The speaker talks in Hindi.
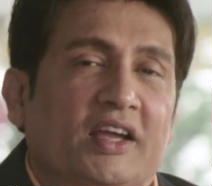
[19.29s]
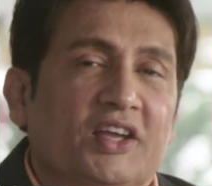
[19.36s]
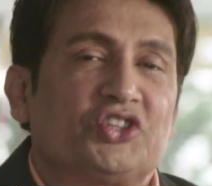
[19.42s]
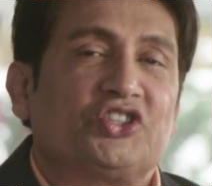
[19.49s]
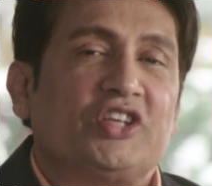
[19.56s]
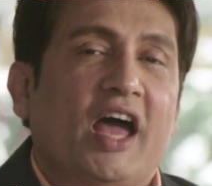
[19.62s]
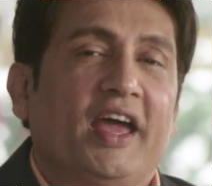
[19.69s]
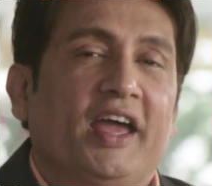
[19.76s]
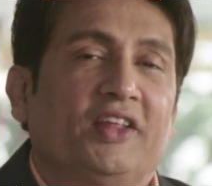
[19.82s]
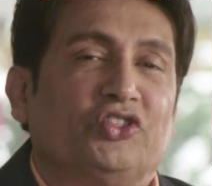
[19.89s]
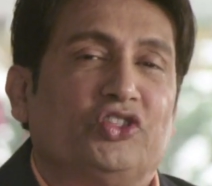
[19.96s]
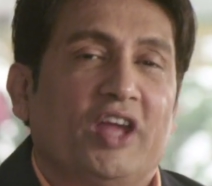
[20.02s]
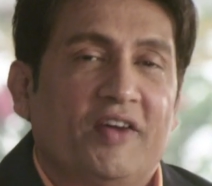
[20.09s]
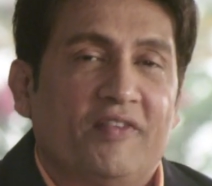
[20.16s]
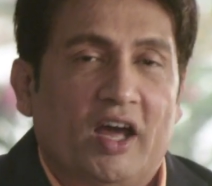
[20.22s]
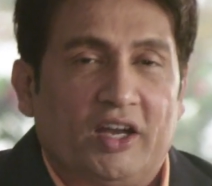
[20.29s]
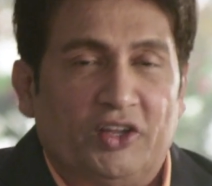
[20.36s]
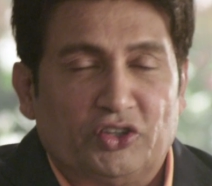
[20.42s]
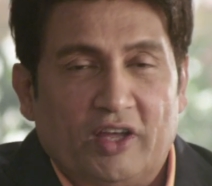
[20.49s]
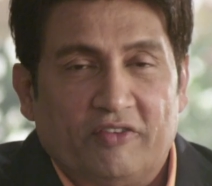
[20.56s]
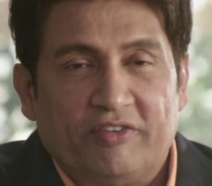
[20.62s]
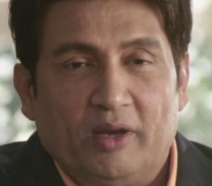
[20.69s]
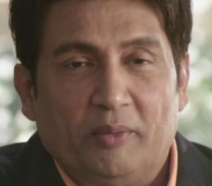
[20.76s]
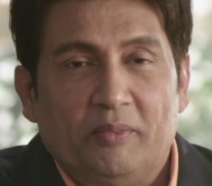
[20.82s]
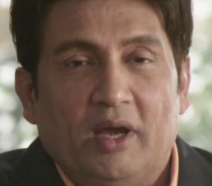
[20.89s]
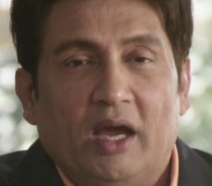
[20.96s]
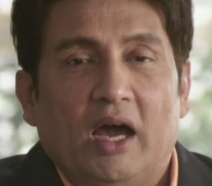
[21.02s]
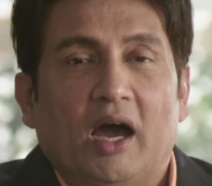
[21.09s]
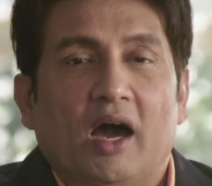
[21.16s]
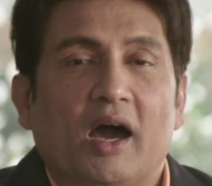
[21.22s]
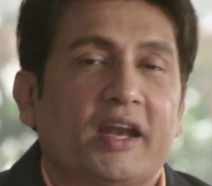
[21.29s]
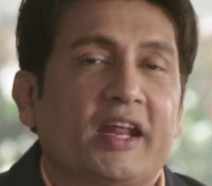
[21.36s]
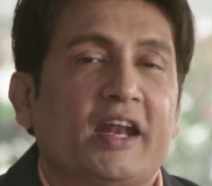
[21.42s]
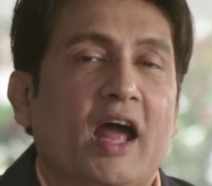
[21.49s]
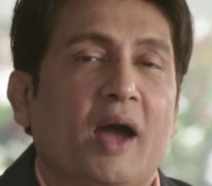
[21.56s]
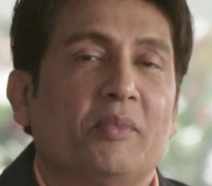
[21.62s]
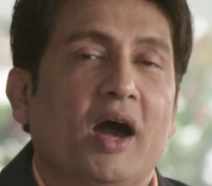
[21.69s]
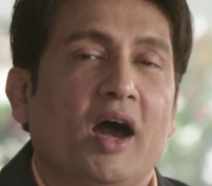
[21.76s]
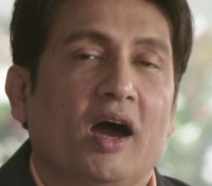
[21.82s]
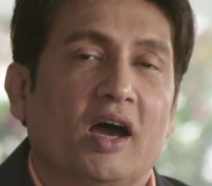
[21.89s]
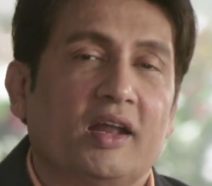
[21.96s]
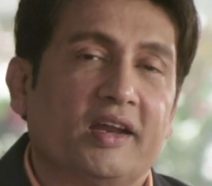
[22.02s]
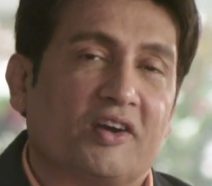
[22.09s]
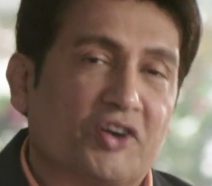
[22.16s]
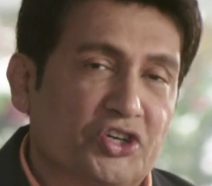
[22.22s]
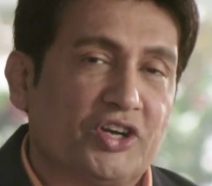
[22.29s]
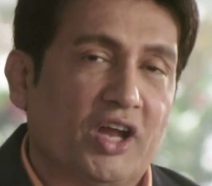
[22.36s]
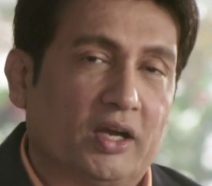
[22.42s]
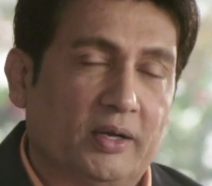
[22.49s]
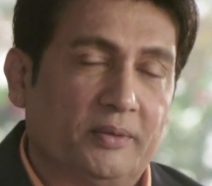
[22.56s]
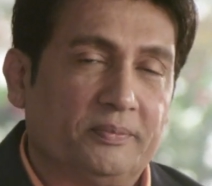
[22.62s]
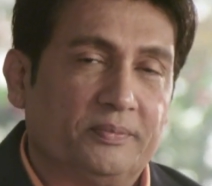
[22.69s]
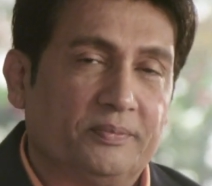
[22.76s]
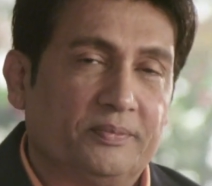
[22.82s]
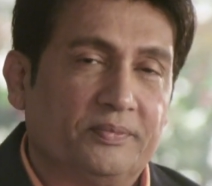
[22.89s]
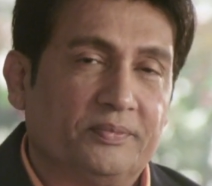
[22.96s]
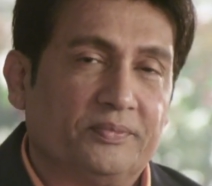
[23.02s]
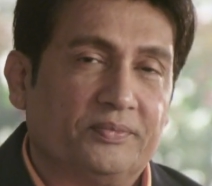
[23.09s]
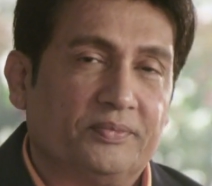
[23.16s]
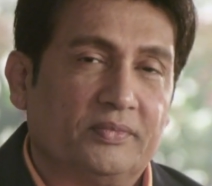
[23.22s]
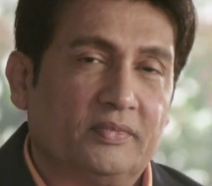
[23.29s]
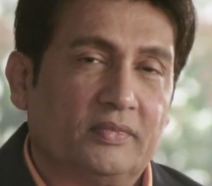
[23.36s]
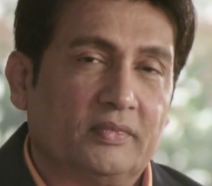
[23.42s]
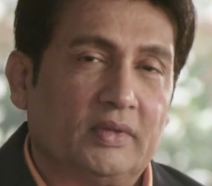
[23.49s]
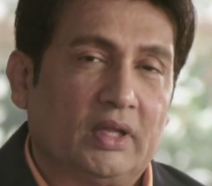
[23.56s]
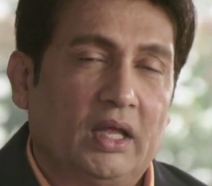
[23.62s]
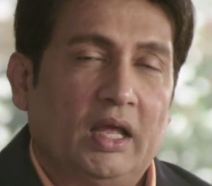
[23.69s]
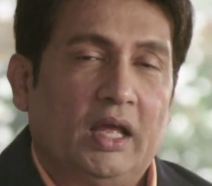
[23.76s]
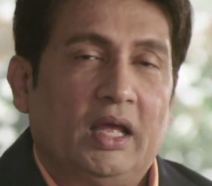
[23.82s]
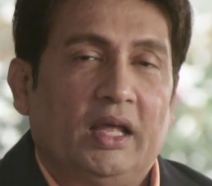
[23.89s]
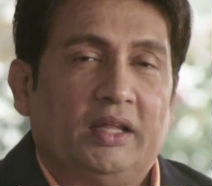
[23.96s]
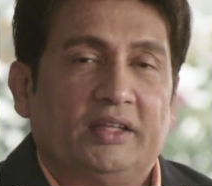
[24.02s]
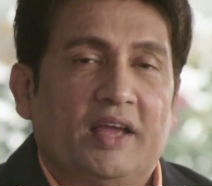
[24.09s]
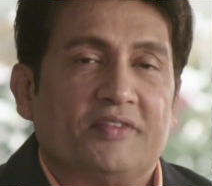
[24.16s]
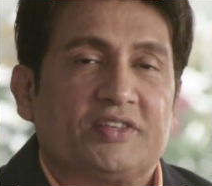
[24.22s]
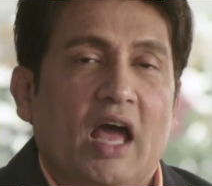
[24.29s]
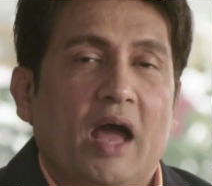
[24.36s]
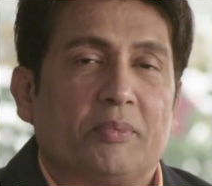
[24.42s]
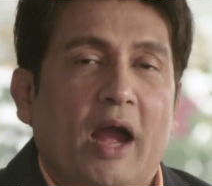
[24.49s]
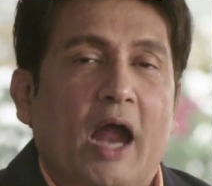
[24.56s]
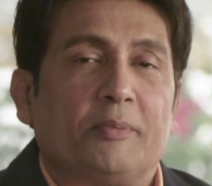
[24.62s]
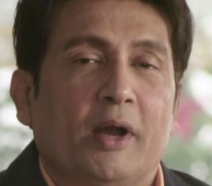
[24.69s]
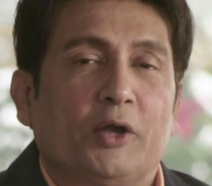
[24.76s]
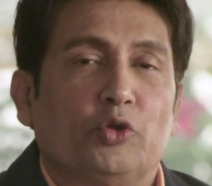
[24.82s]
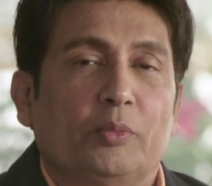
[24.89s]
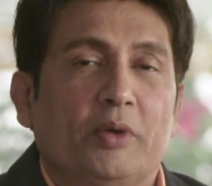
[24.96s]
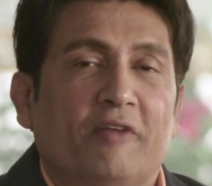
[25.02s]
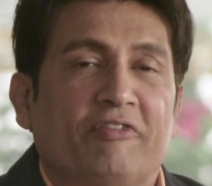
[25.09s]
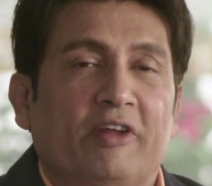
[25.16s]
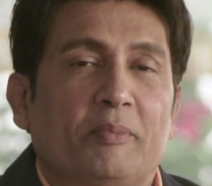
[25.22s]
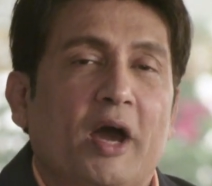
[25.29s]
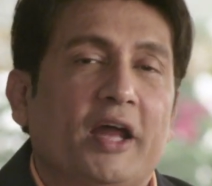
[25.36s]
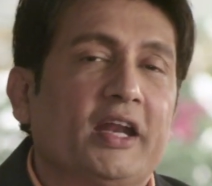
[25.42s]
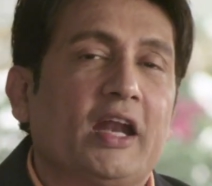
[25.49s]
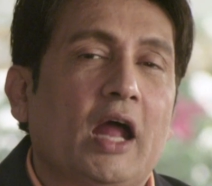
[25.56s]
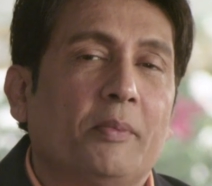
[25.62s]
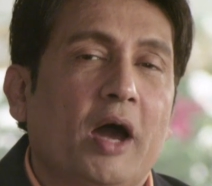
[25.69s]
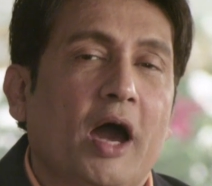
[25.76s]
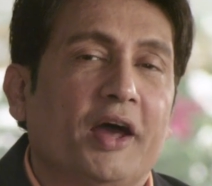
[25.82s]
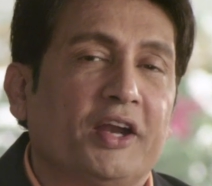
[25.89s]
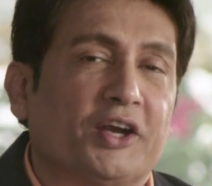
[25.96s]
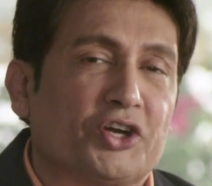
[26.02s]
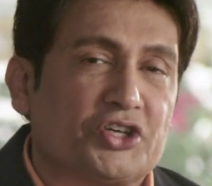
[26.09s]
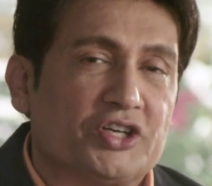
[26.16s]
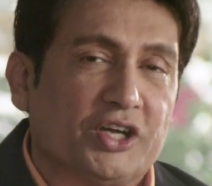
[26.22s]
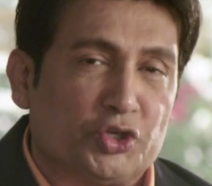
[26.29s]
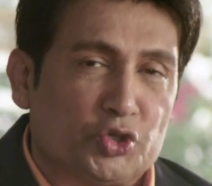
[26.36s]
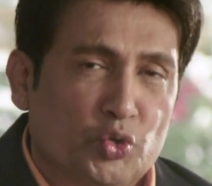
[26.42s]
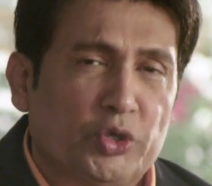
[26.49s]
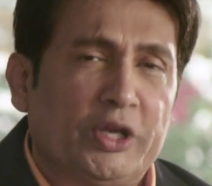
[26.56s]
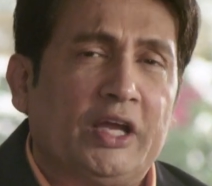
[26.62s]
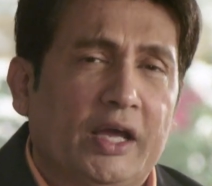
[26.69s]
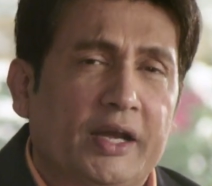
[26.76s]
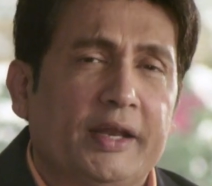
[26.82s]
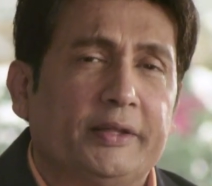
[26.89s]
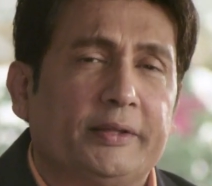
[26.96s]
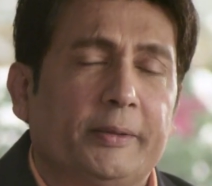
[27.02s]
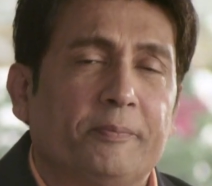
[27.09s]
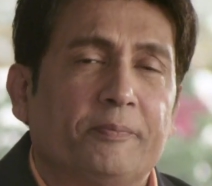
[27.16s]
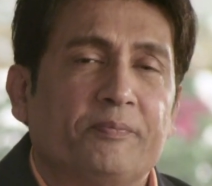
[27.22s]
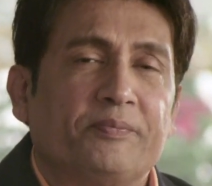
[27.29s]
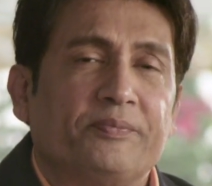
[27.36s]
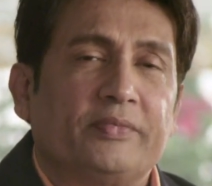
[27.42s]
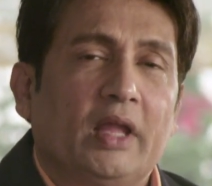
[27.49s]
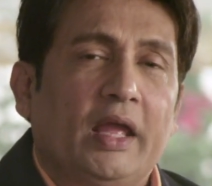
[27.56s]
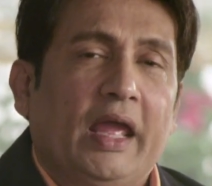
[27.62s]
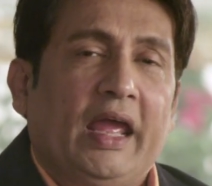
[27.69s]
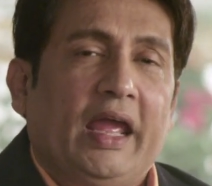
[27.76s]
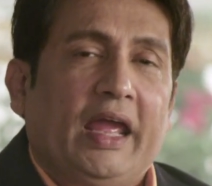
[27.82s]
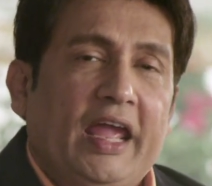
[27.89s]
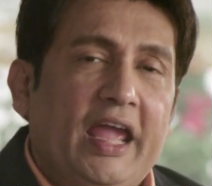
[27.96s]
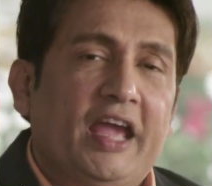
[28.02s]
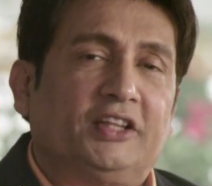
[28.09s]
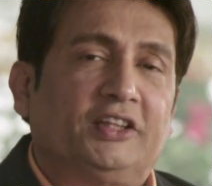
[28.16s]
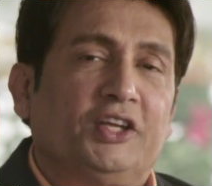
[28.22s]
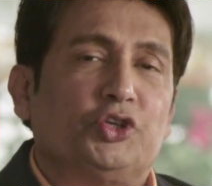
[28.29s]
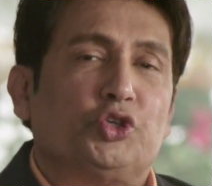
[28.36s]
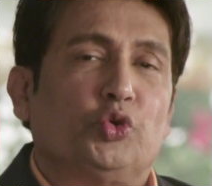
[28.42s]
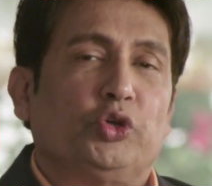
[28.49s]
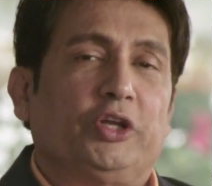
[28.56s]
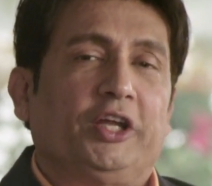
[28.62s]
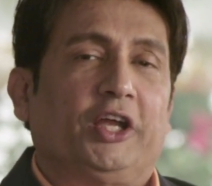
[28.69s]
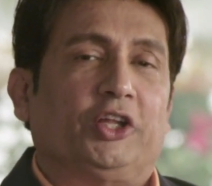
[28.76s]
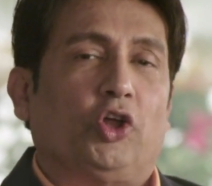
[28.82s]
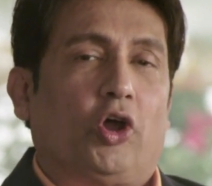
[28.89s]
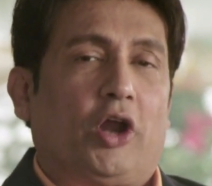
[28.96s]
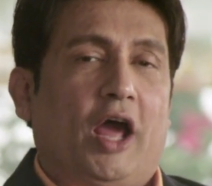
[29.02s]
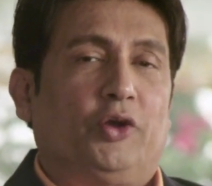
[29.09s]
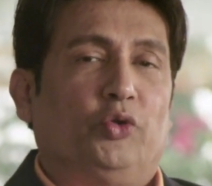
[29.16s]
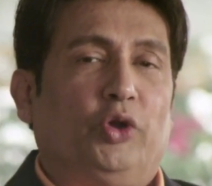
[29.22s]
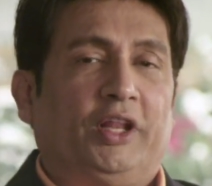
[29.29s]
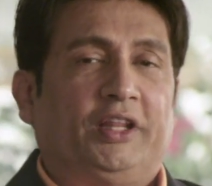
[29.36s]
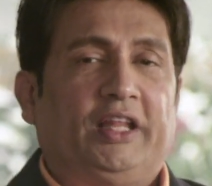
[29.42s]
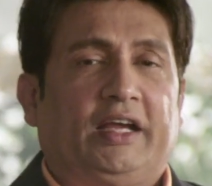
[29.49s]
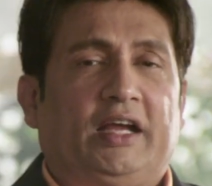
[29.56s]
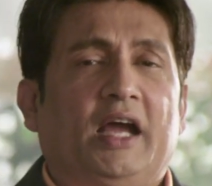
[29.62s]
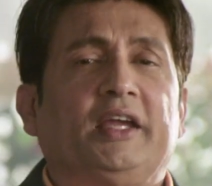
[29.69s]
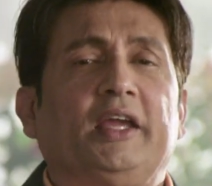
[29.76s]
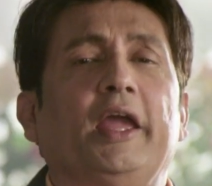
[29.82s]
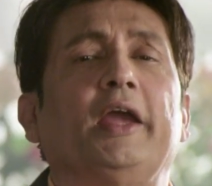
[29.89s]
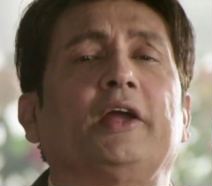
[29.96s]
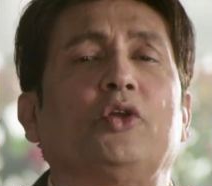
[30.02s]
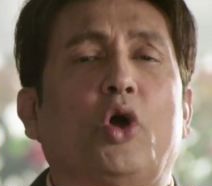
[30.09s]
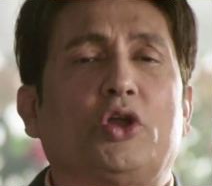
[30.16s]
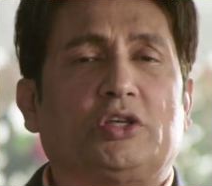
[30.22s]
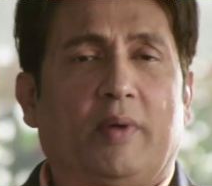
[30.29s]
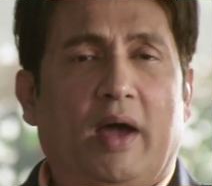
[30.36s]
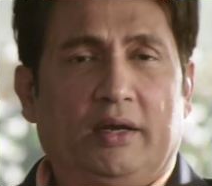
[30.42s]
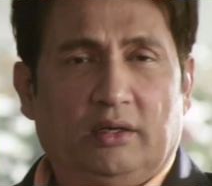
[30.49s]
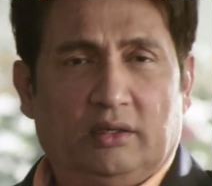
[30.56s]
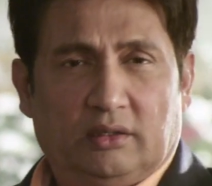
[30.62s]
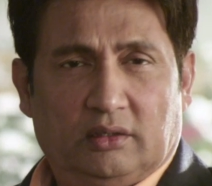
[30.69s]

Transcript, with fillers: किस्सा है देव आनंद की फिल्म हरे रामा हरे कृष्णा का देव साहब काठमांडू में फिल्म हरे रामा हरे कृष्णा की शूटिंग कर रहे थे एक दिन शूटिंग के दौरान उन्होंने देखा कि एक नौजवान